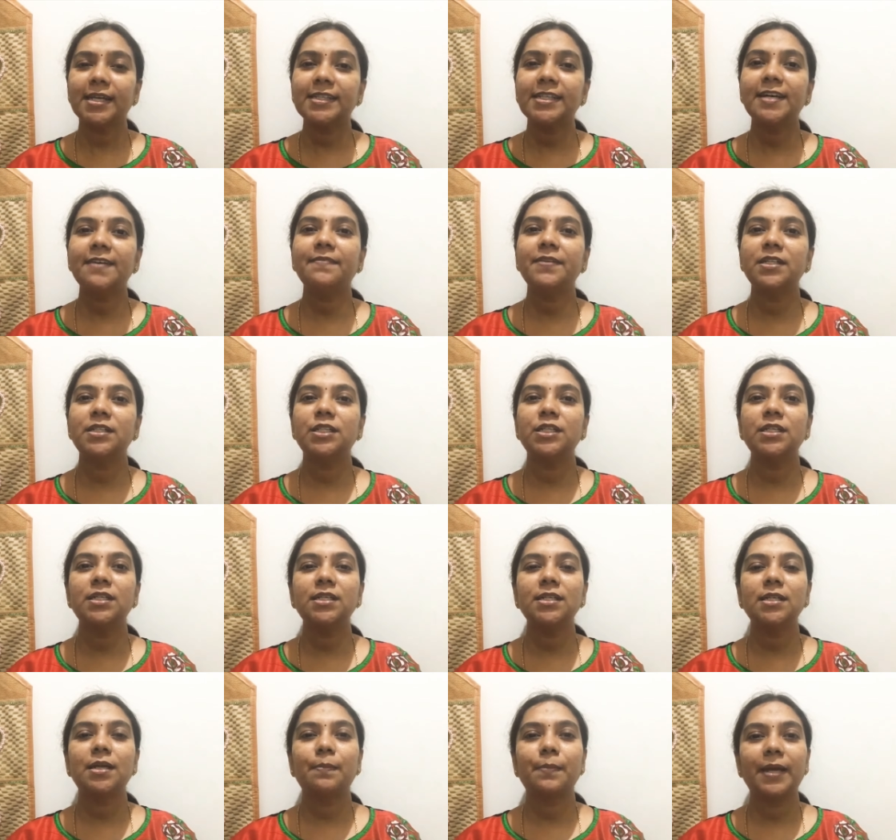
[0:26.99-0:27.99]
இதை வந்து
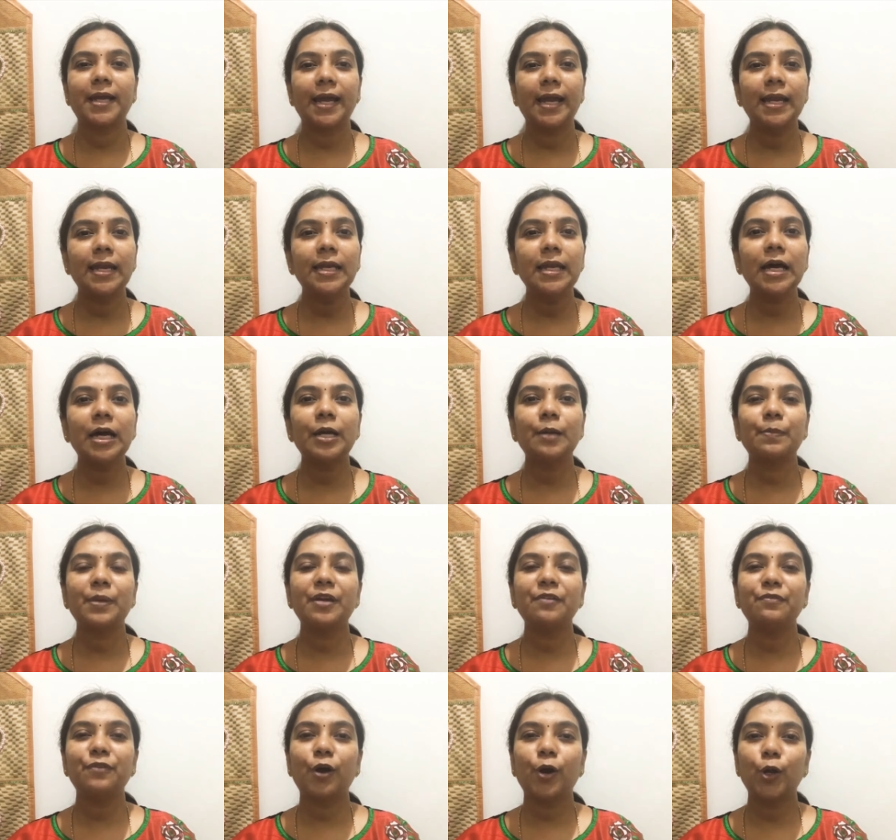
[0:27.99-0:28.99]
நம்ம
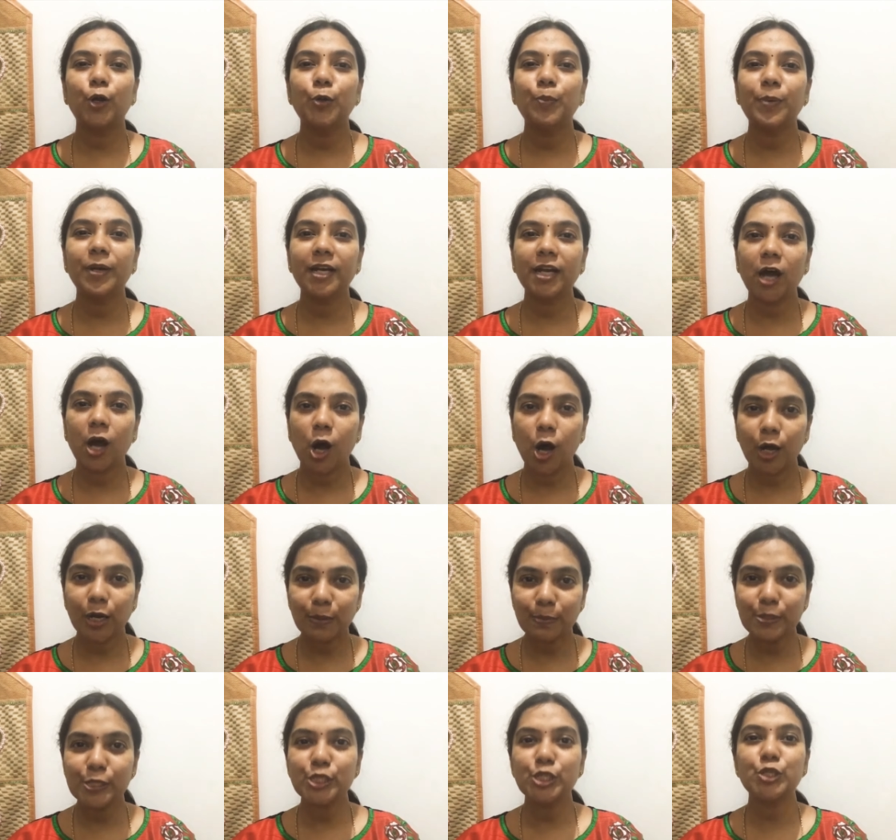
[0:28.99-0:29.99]
எல்லாருமே ஃபாலோ பண்ண
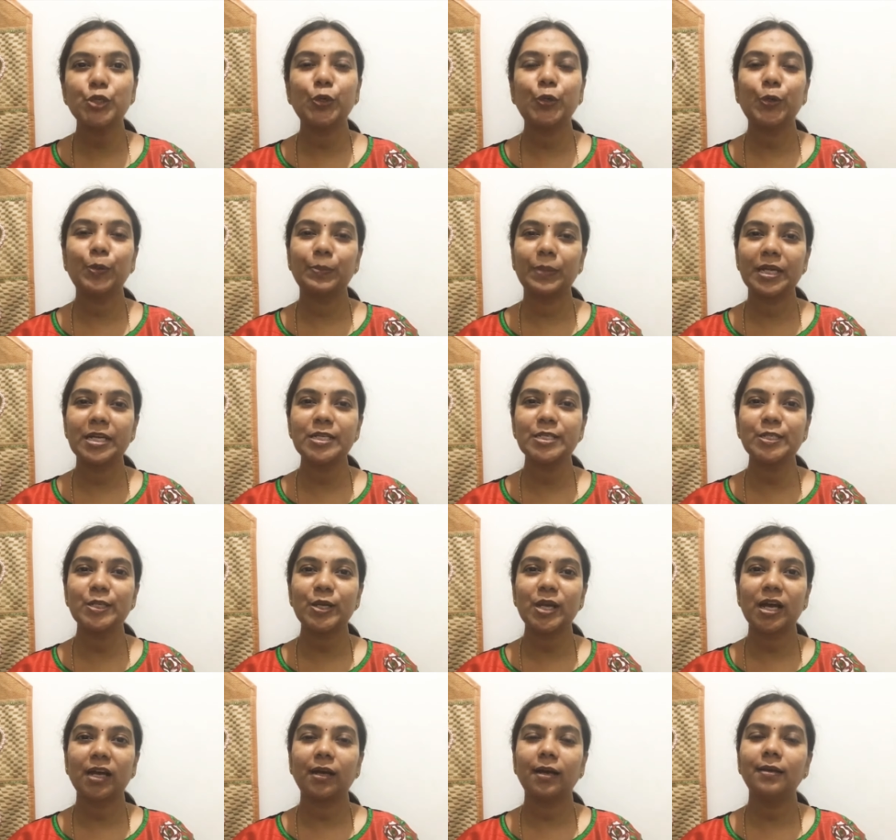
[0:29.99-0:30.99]
ஆரம்பித்தோம் அப்படின்னு
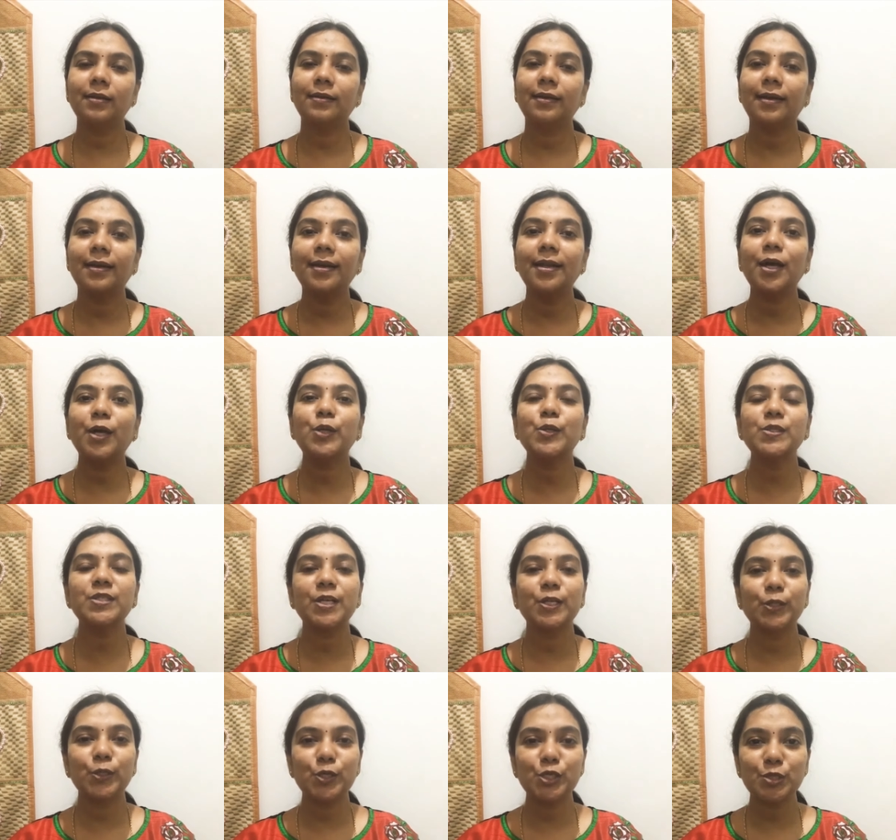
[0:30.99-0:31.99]
சொன்னாக்கா எல்லாரும்
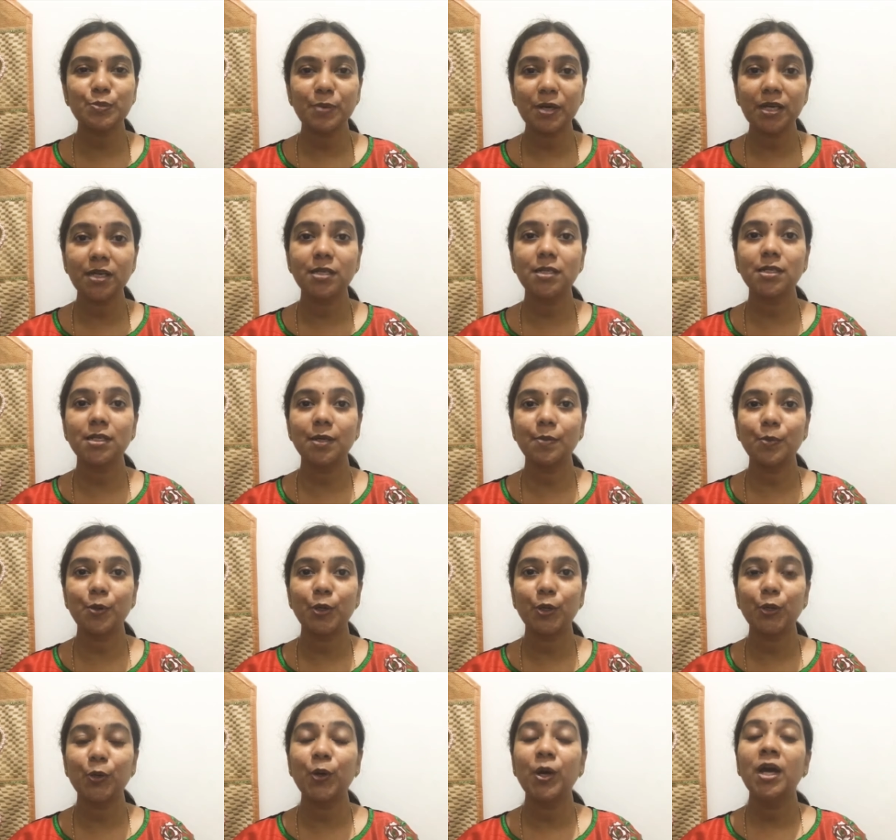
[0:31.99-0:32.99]
சந்தோஷமாக இருக்க
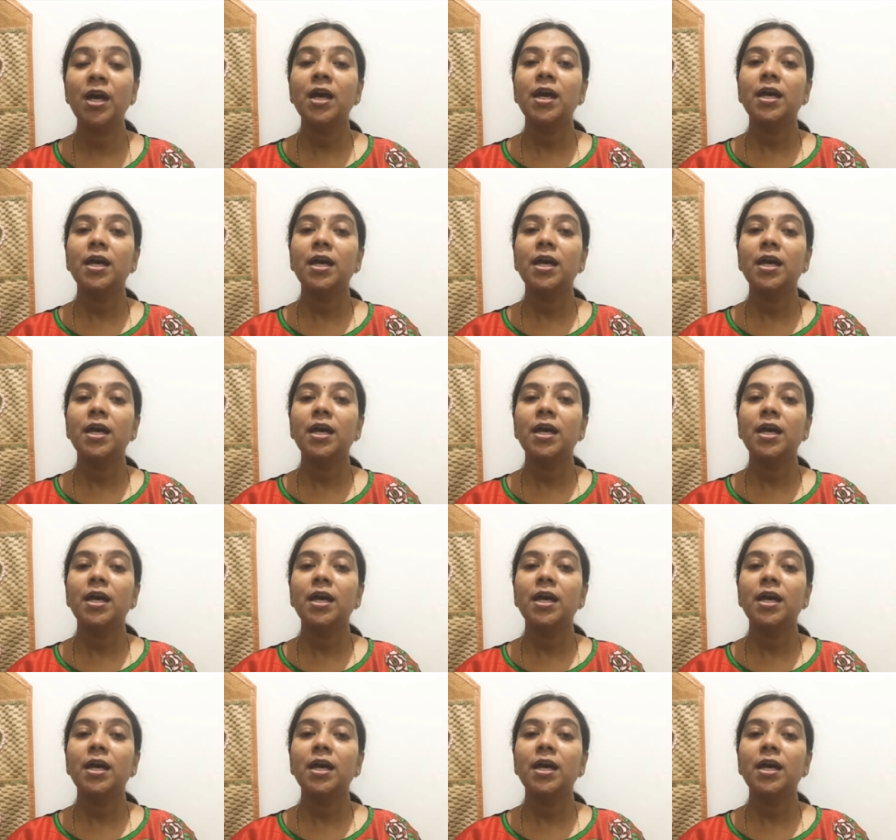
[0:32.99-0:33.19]
முடியும்